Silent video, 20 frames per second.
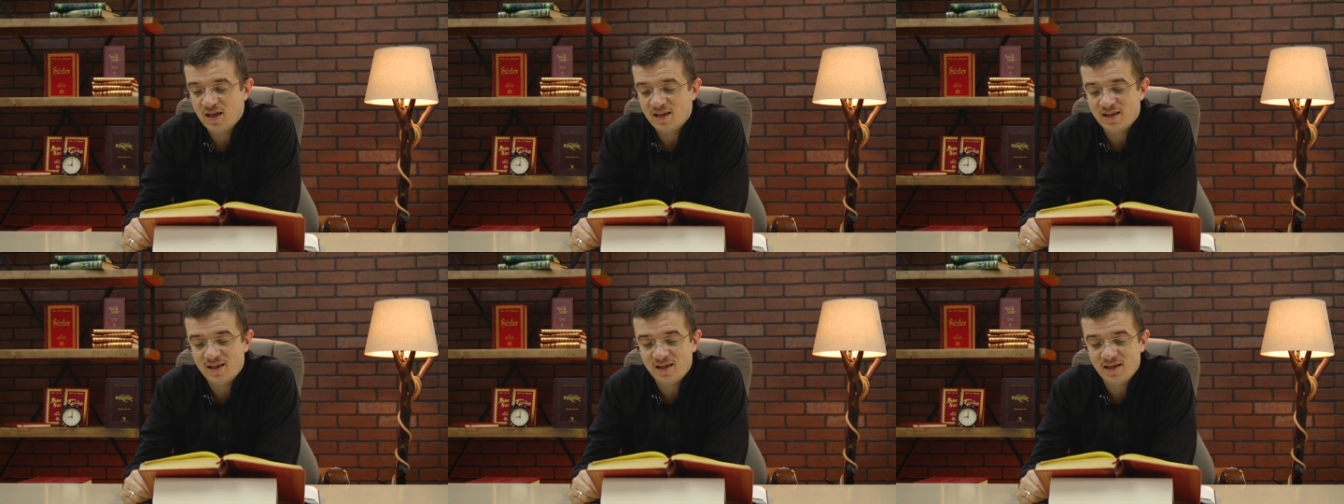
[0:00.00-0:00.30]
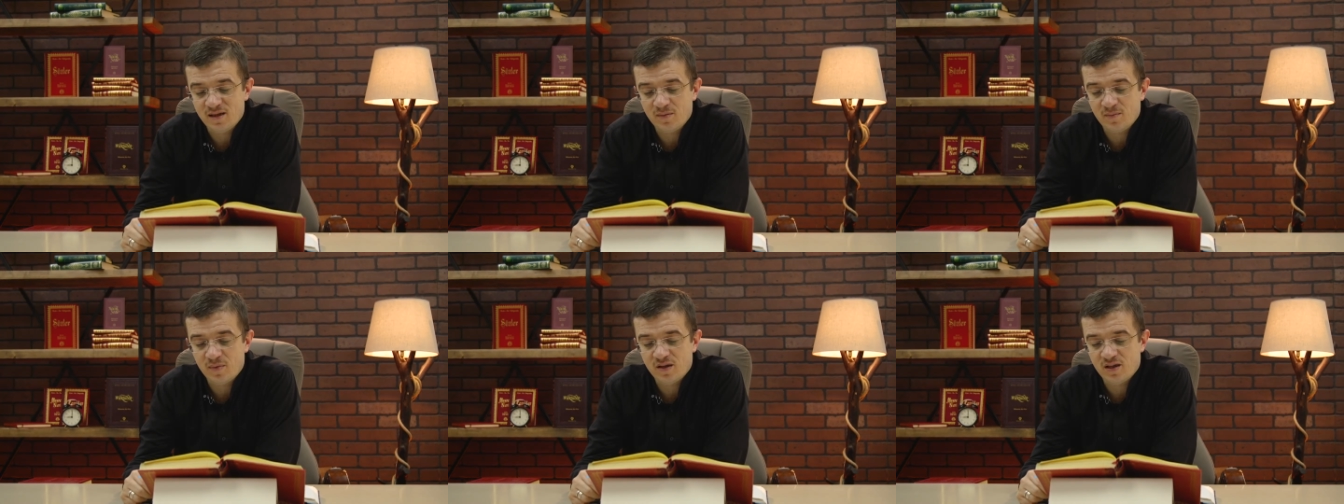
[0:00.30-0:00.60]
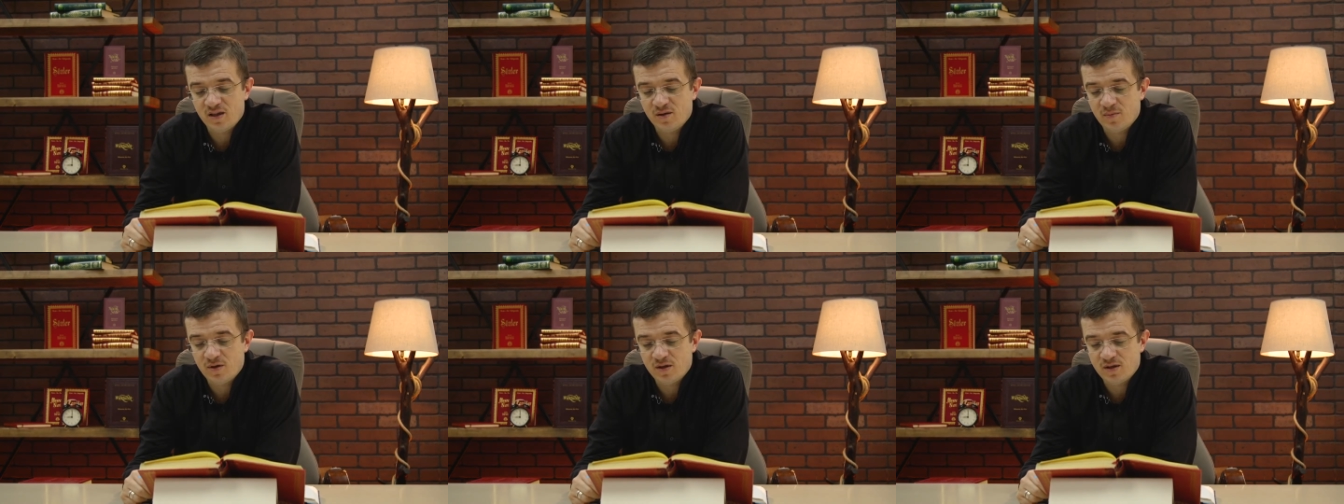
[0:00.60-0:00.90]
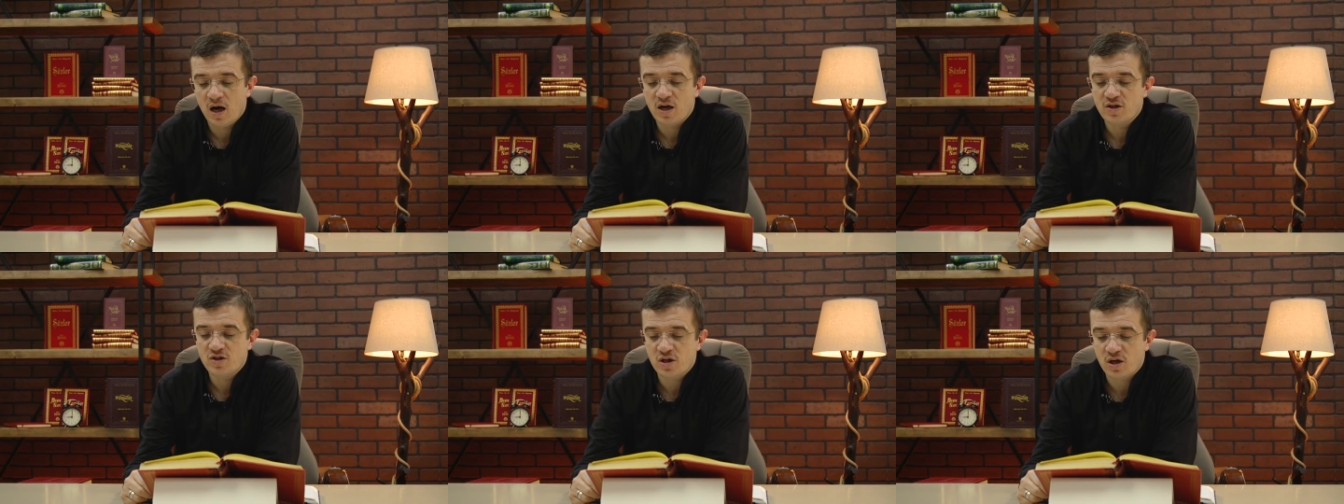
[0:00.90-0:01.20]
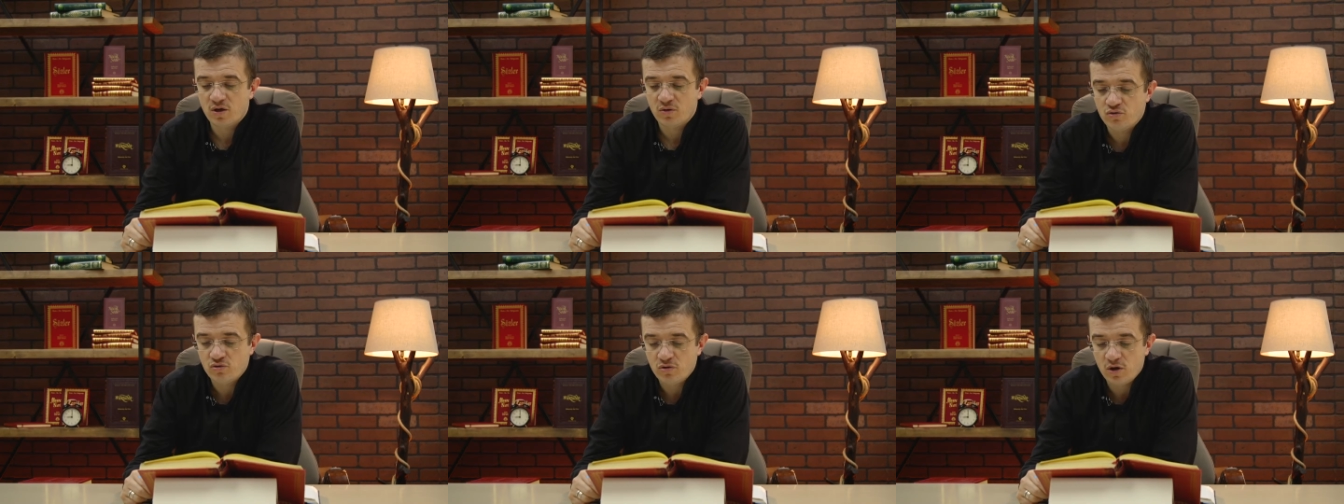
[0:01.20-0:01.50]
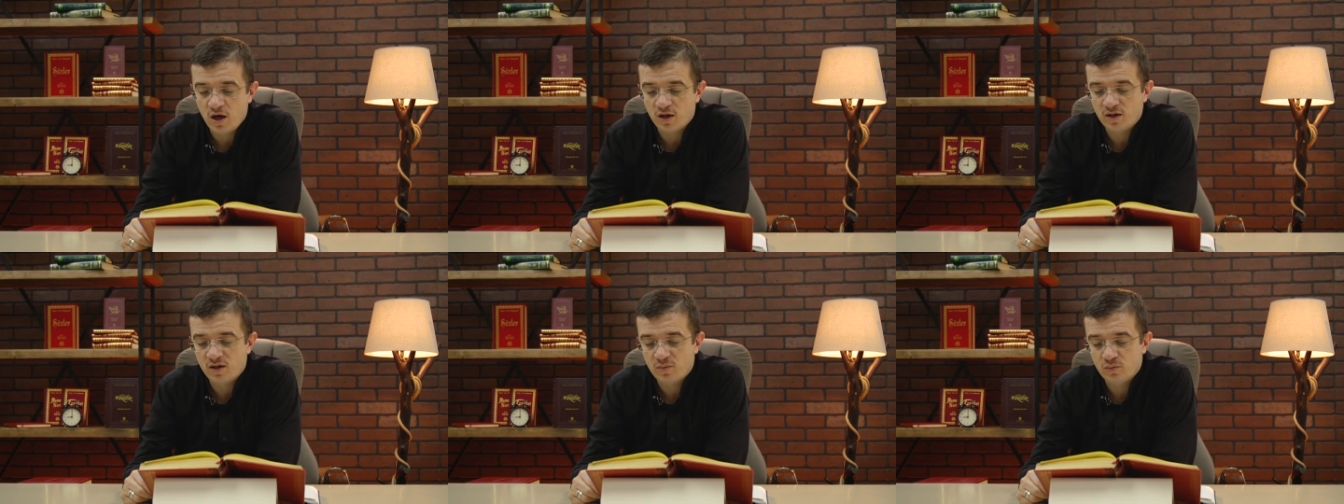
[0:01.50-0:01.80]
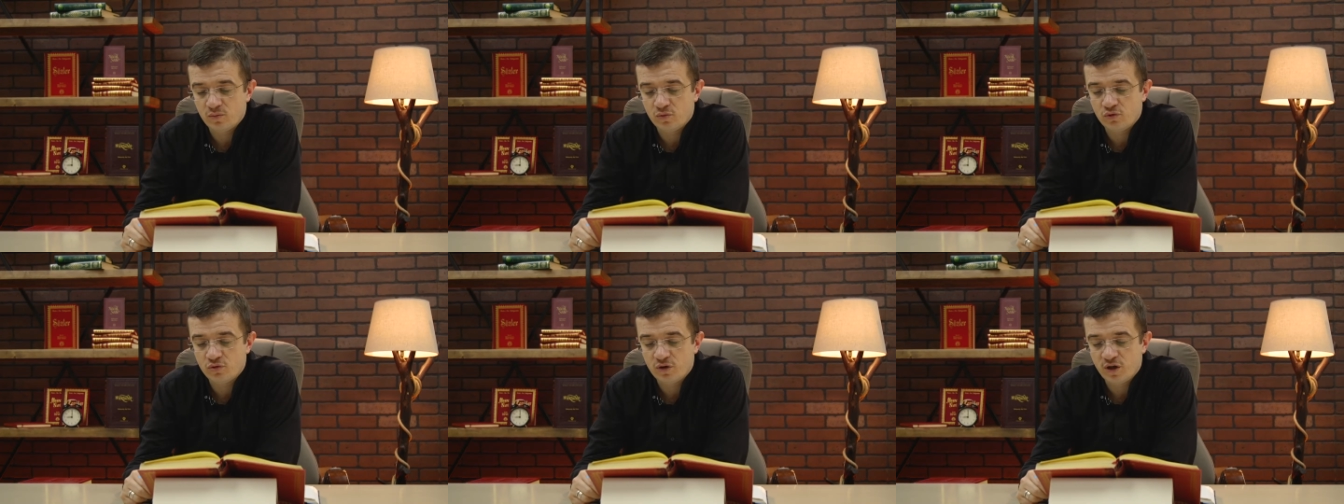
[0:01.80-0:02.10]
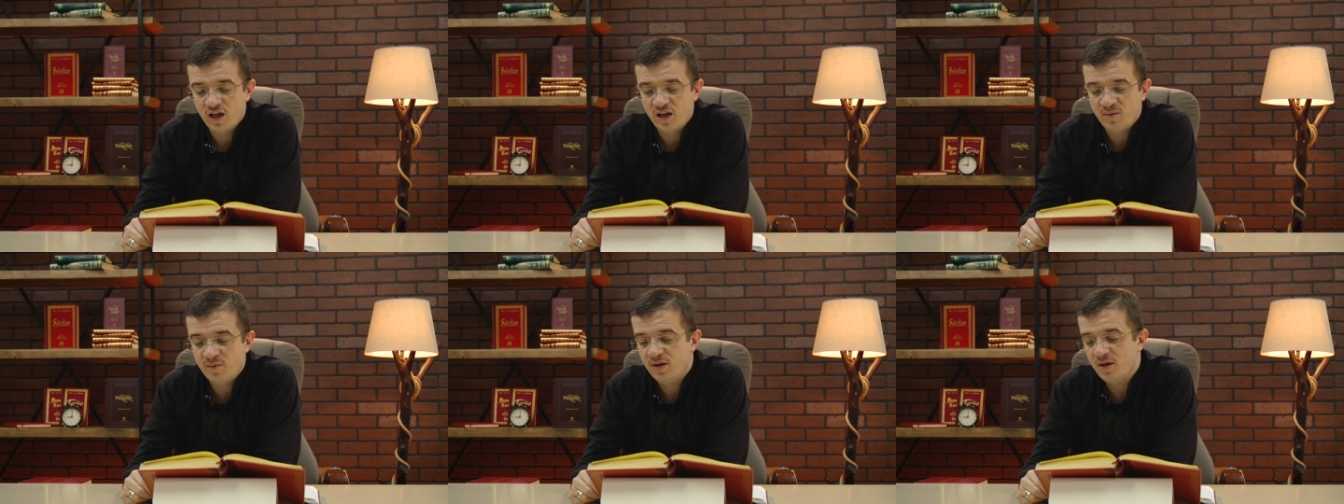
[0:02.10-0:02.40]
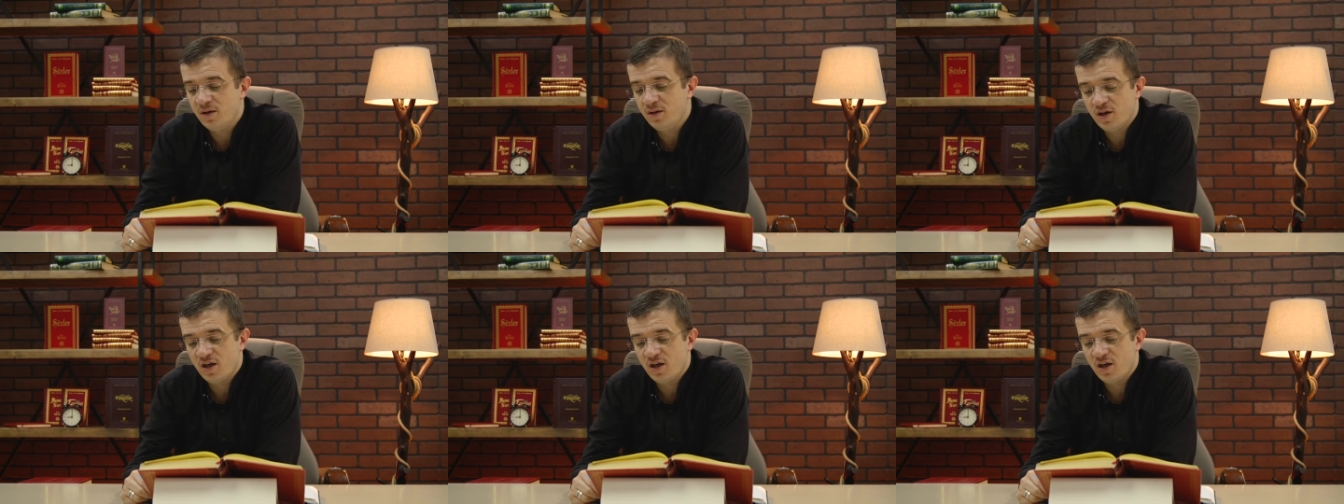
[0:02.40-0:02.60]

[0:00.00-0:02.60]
ettirilmediğimiz ancak Üstad-ı Muhterem'in